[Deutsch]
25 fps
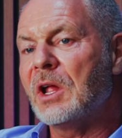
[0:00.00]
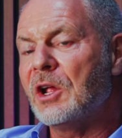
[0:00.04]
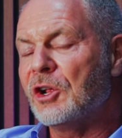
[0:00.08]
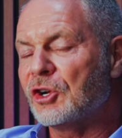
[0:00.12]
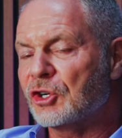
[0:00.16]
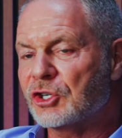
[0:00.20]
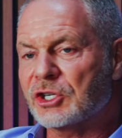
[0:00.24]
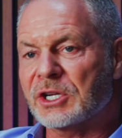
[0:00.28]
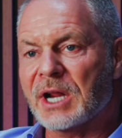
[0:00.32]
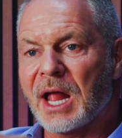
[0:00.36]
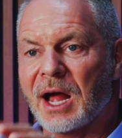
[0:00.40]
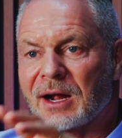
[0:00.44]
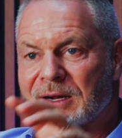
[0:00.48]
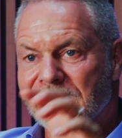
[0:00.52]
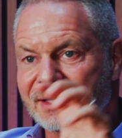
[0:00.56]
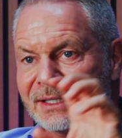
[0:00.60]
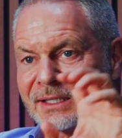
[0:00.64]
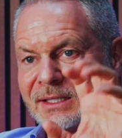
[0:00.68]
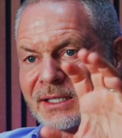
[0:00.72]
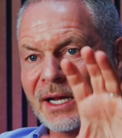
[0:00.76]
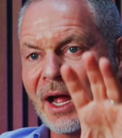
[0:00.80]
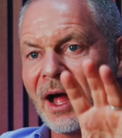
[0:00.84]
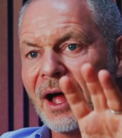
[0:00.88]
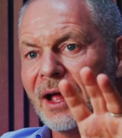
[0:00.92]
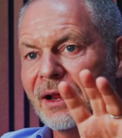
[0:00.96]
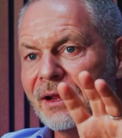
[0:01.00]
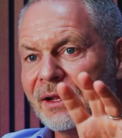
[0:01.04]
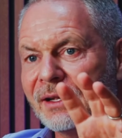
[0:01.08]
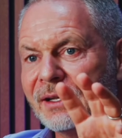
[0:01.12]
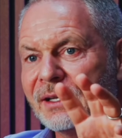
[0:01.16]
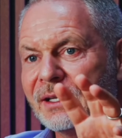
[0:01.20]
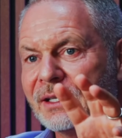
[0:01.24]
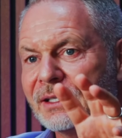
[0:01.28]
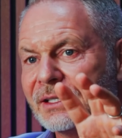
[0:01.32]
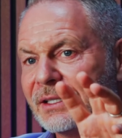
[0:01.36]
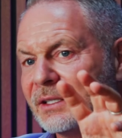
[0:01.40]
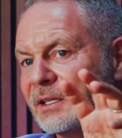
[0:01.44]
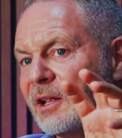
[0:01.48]
Schlagzahl
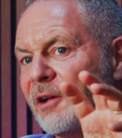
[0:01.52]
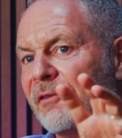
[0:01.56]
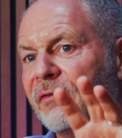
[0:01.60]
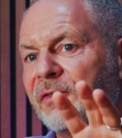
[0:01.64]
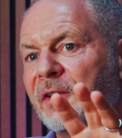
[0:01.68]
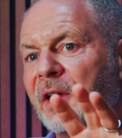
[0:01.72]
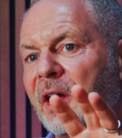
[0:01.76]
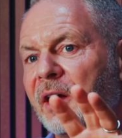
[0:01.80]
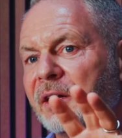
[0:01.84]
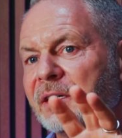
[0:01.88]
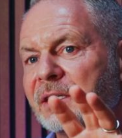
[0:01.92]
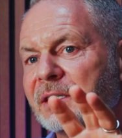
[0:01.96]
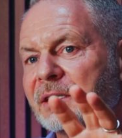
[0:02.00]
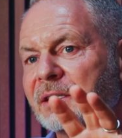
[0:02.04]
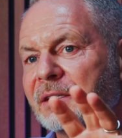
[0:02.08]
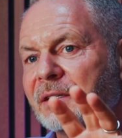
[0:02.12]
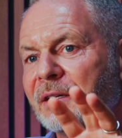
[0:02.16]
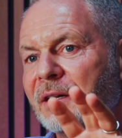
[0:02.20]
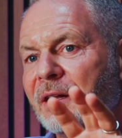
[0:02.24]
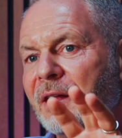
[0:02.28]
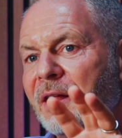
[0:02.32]
ist der Fleiß.